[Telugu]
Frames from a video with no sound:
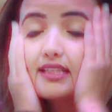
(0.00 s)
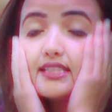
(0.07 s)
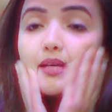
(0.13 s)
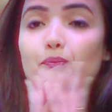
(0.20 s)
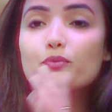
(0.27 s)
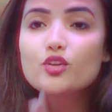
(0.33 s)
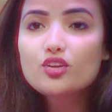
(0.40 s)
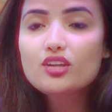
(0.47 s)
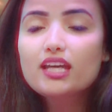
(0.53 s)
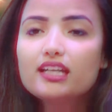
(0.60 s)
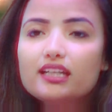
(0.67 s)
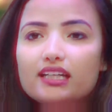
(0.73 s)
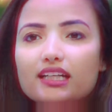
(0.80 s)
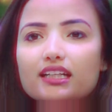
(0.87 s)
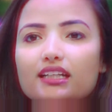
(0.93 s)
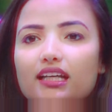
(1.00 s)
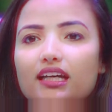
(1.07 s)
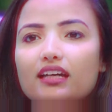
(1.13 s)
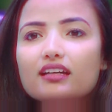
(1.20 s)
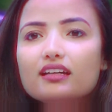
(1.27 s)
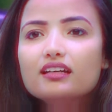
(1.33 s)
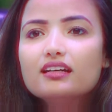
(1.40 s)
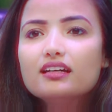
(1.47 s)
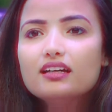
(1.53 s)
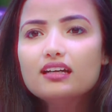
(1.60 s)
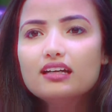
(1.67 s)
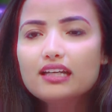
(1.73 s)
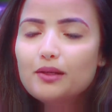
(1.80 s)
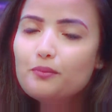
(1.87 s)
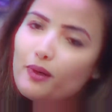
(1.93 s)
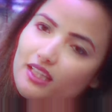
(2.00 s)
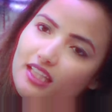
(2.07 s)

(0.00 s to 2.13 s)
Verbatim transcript: నేను చెప్తుంది ఏంటి అంటే నేను